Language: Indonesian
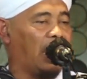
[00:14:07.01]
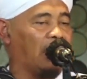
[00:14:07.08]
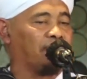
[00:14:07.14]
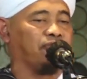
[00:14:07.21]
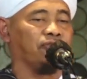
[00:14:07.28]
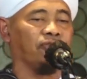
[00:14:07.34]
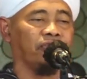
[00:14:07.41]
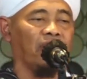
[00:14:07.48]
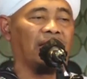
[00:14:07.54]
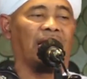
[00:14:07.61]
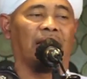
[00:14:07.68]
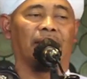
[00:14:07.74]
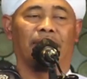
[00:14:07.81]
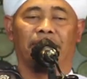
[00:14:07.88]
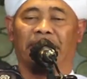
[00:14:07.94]

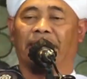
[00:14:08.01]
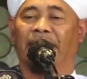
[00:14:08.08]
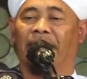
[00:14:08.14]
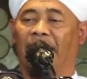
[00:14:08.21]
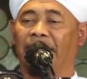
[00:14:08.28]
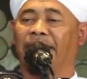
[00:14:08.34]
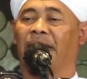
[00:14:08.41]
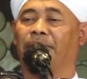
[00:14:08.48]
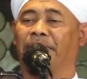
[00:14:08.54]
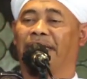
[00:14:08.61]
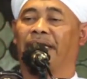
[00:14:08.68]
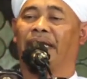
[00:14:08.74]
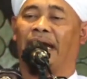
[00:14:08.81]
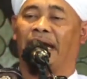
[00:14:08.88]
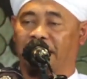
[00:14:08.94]
afdala min
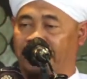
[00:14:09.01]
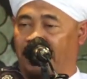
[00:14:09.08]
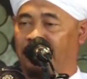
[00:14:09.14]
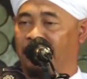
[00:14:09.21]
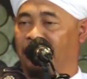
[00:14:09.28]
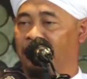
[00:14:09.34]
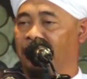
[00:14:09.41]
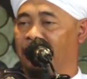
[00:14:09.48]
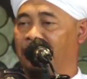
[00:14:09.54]
adabin hasan."